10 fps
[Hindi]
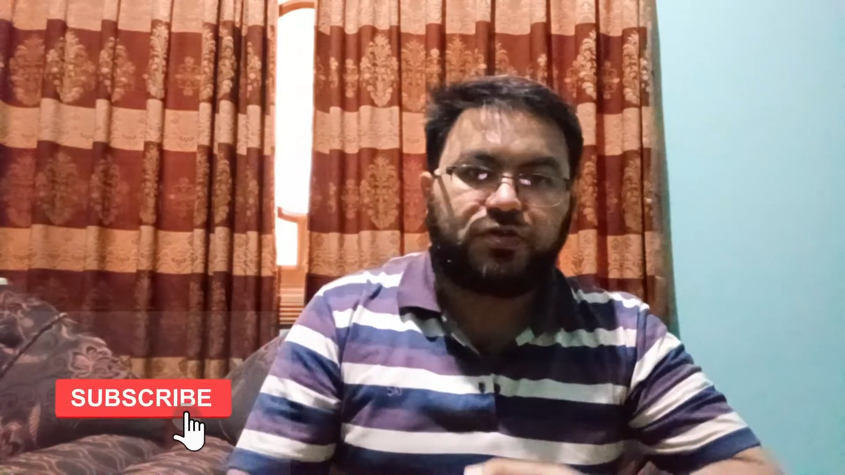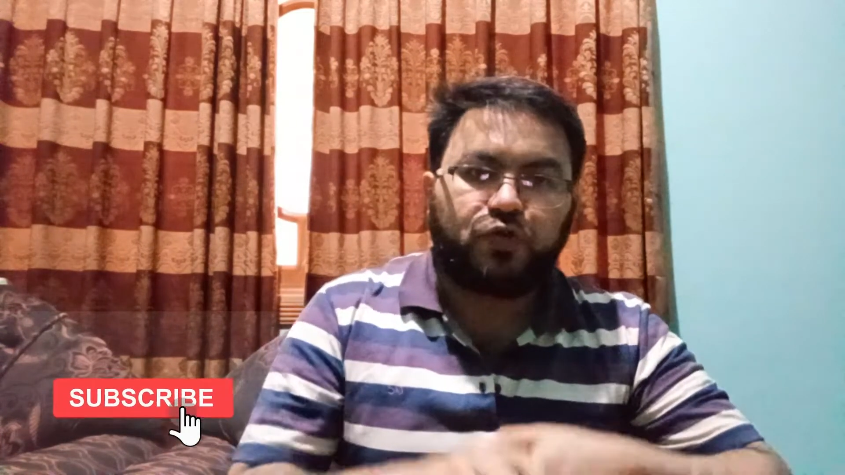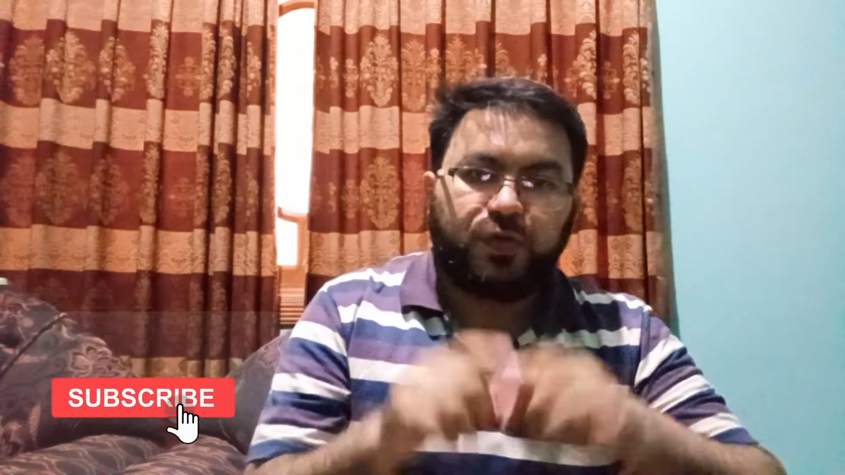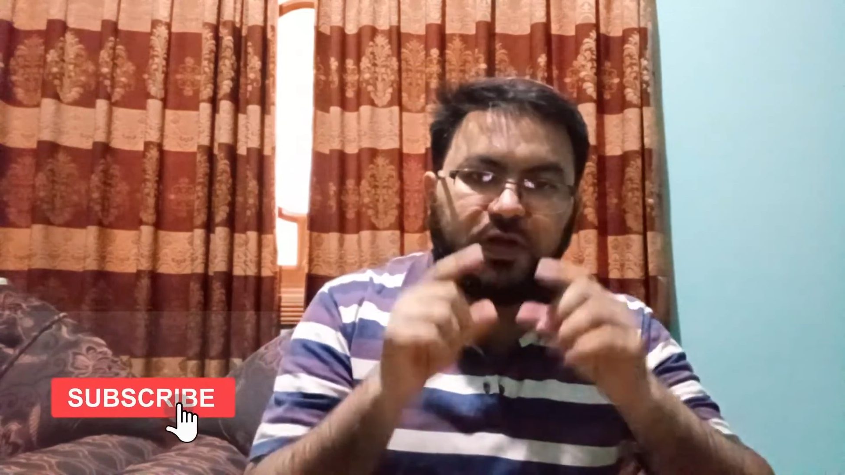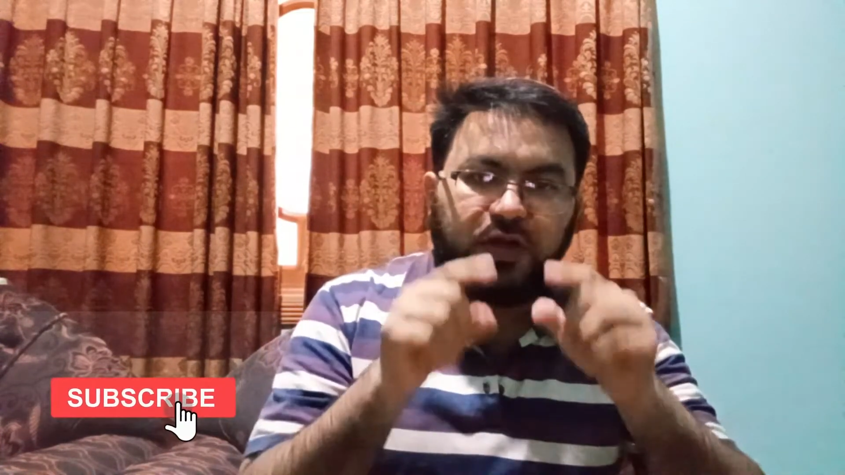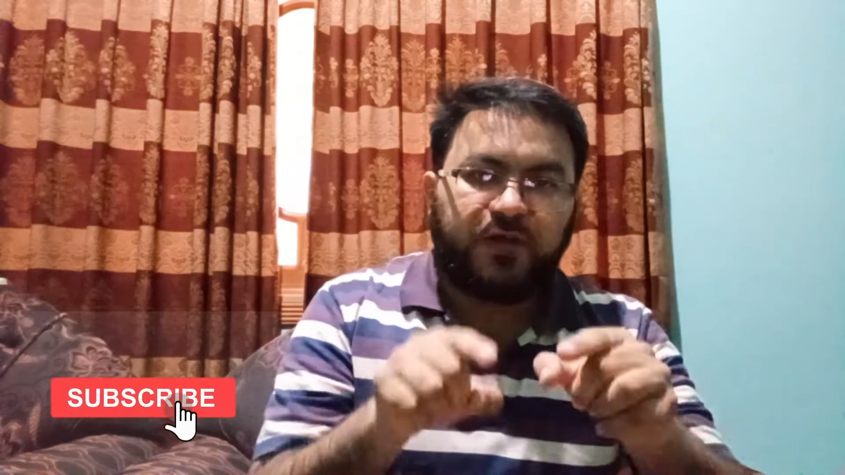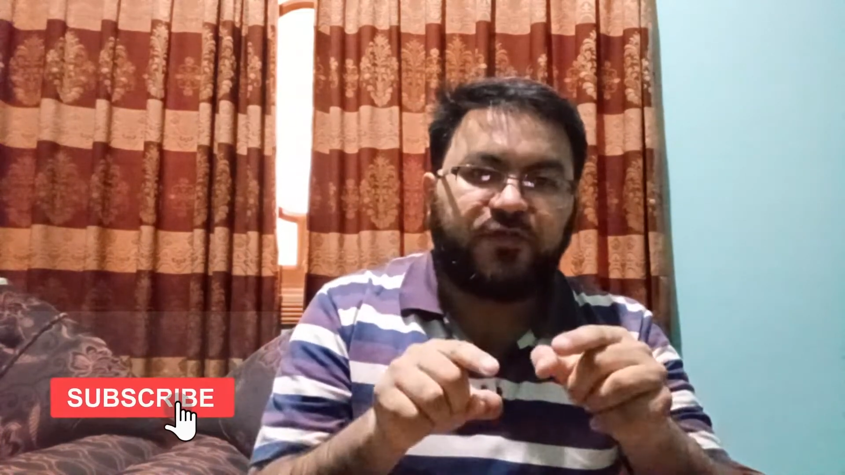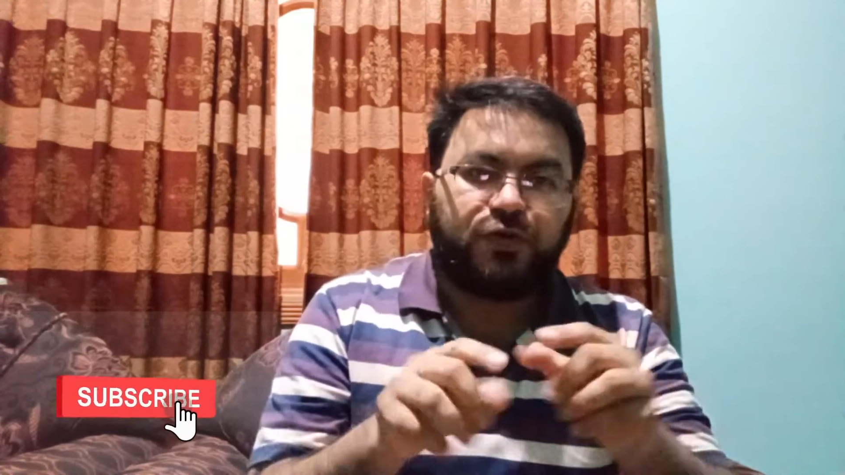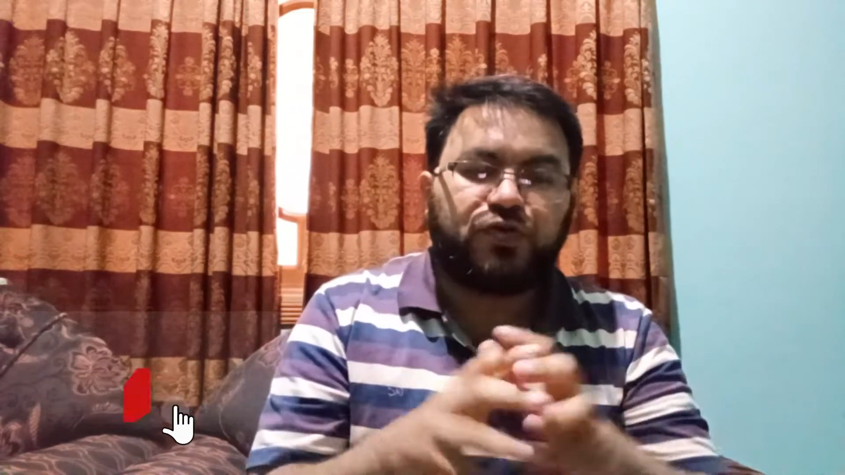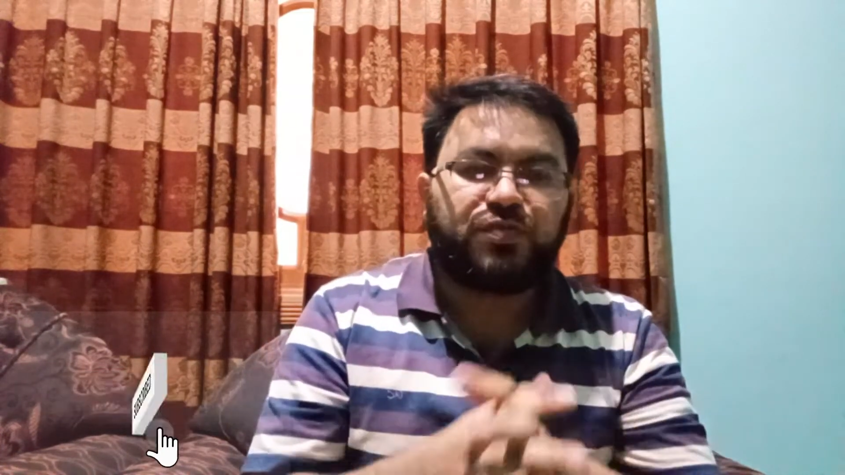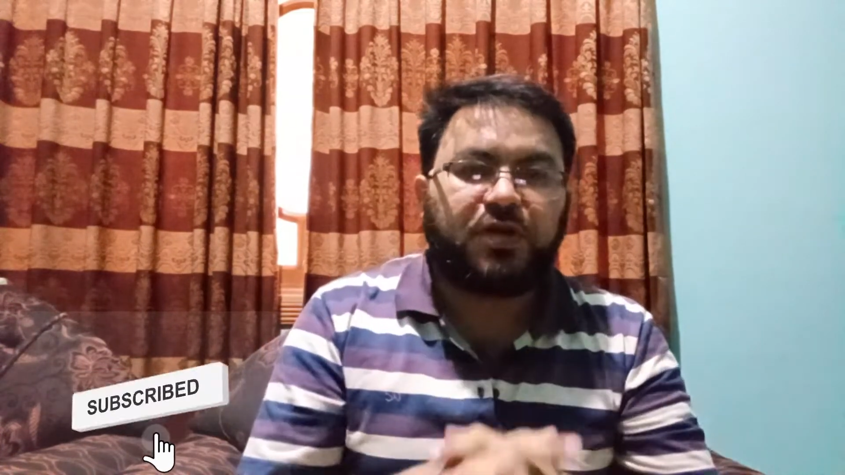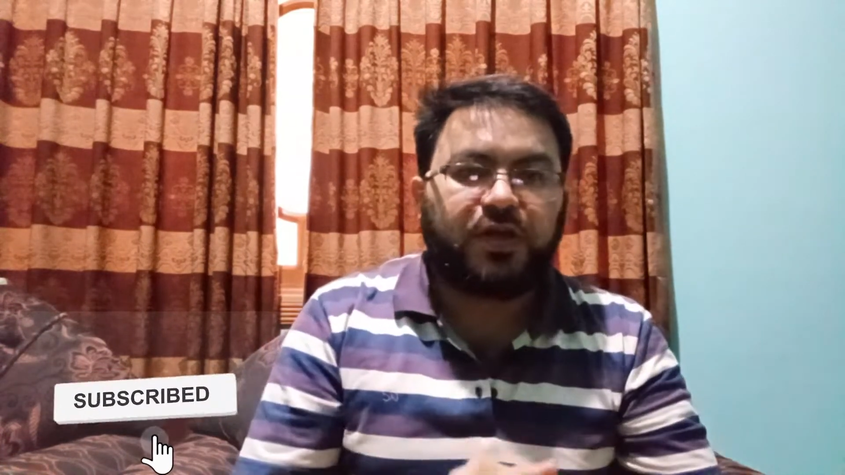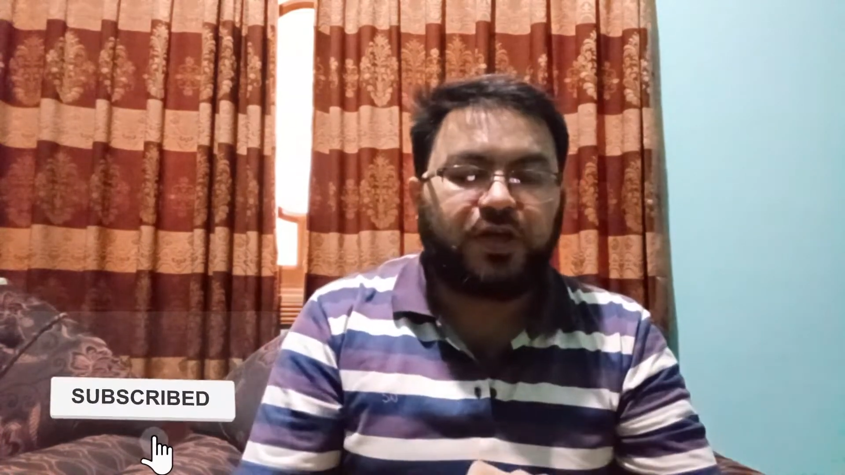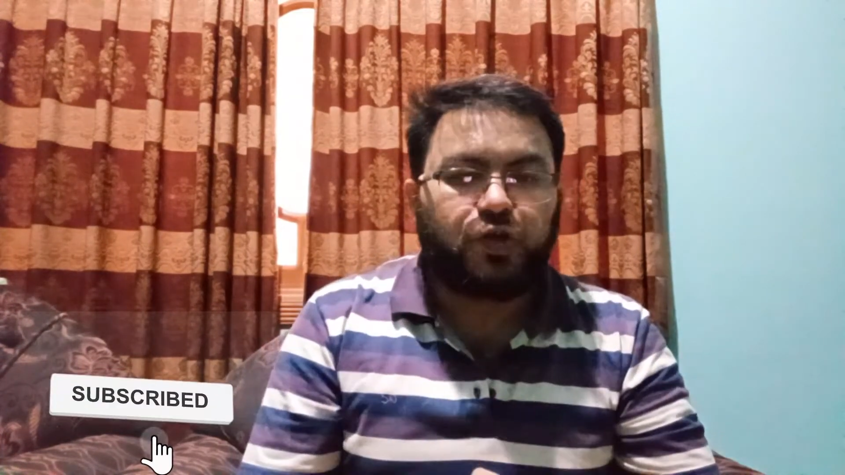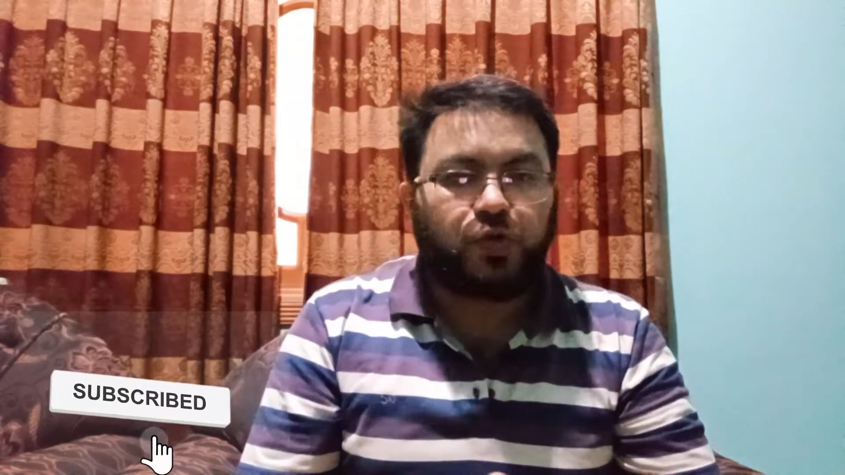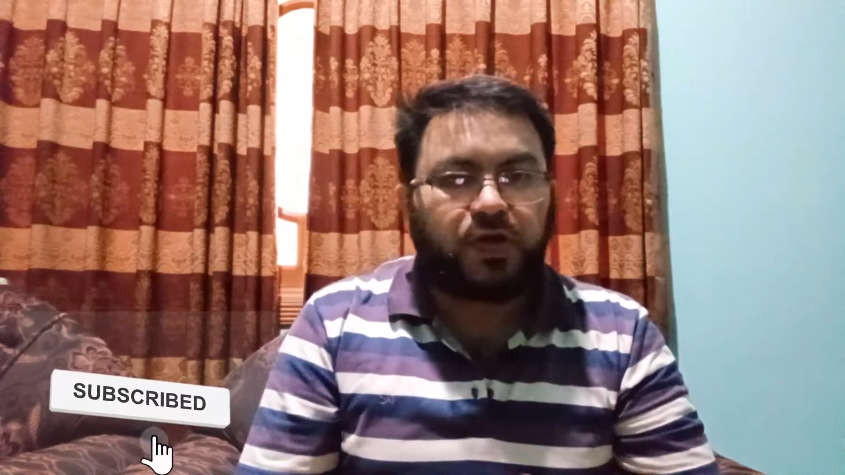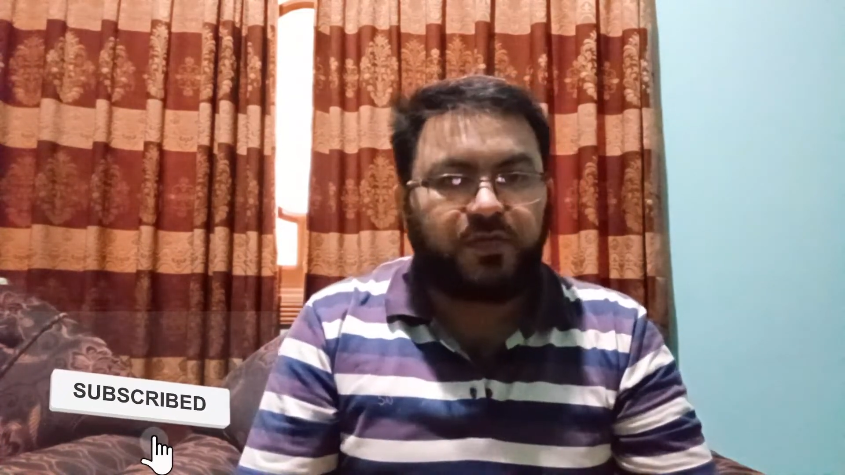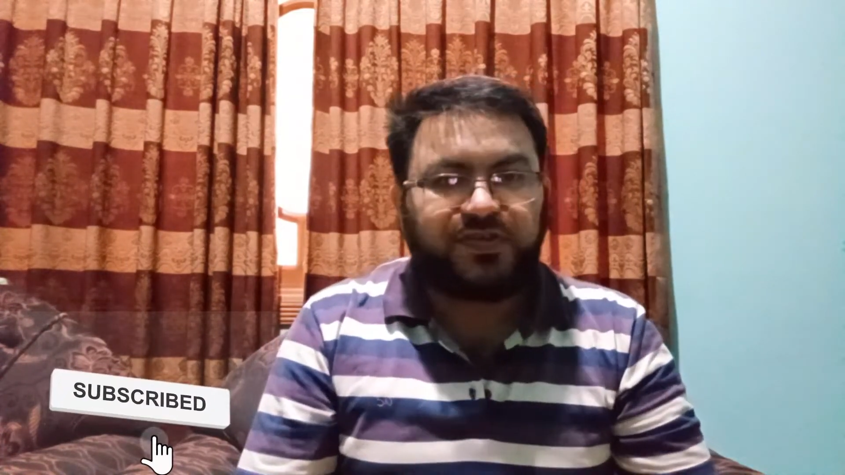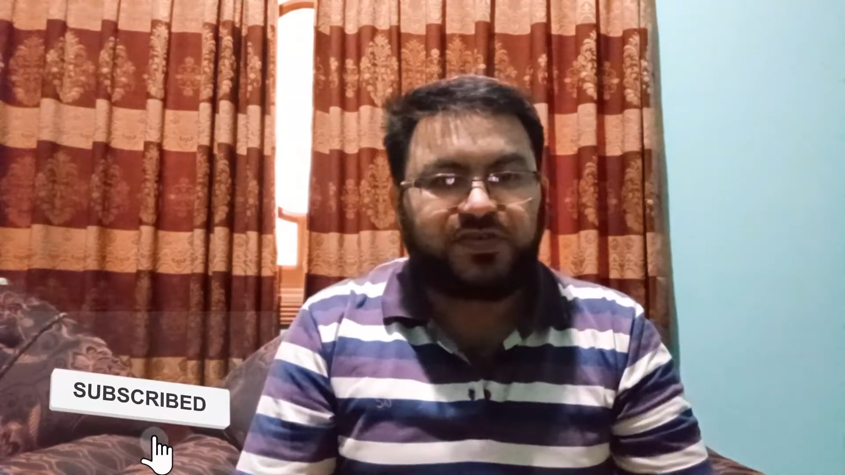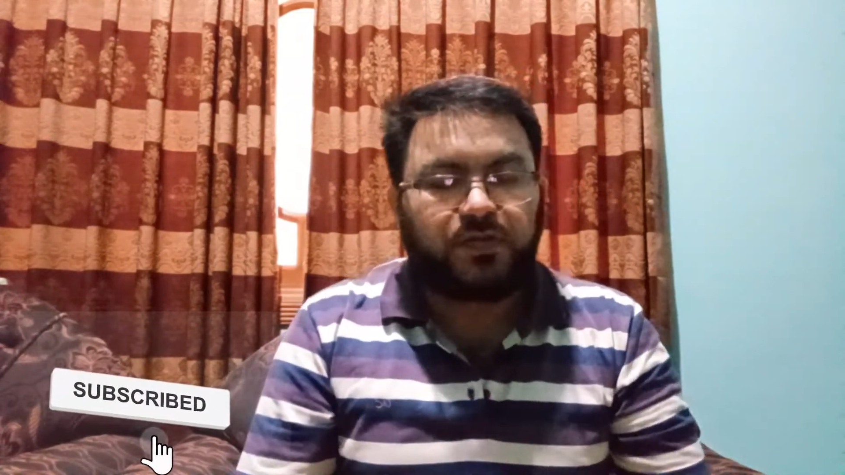इसके ऊपर अगर आप वीडियोस बनाएंगे तो
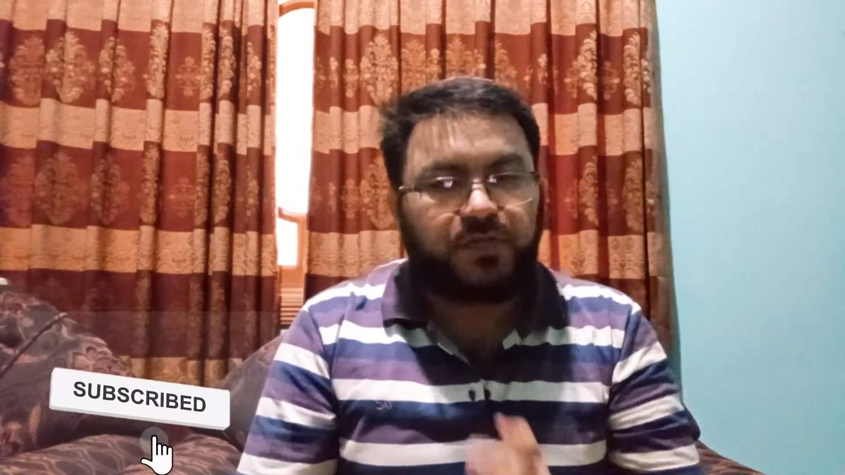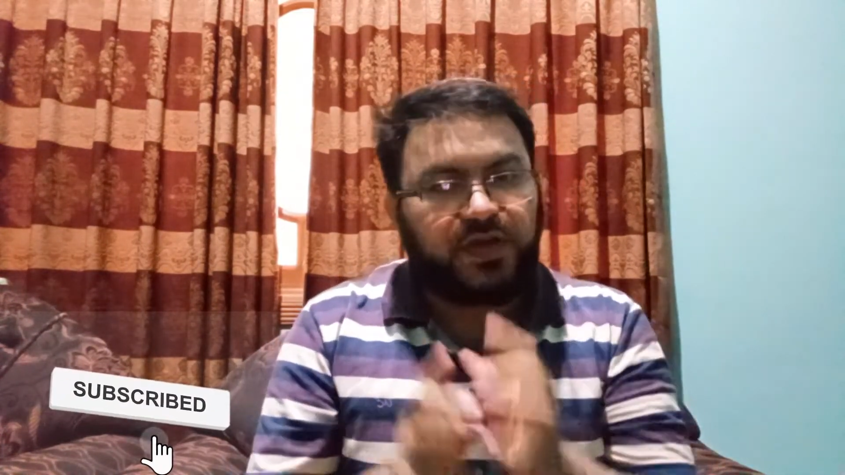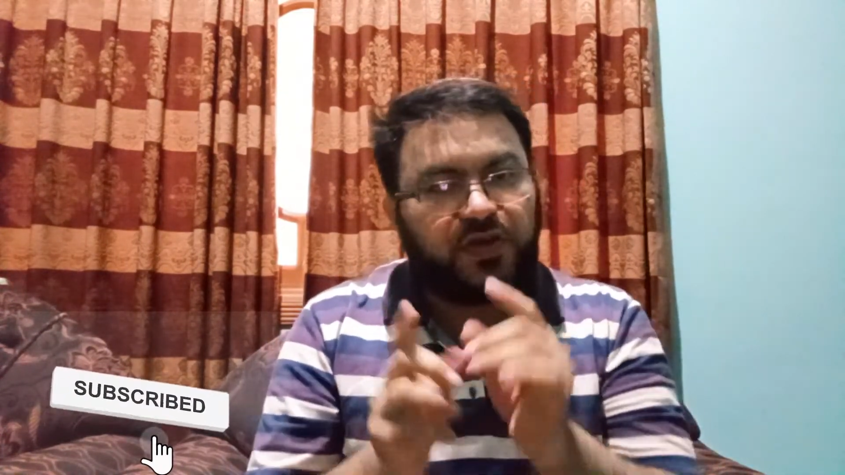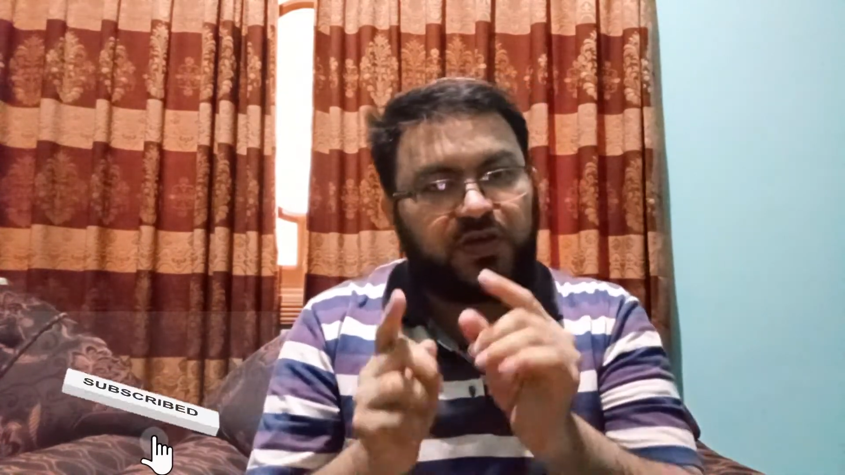कम अज़ कम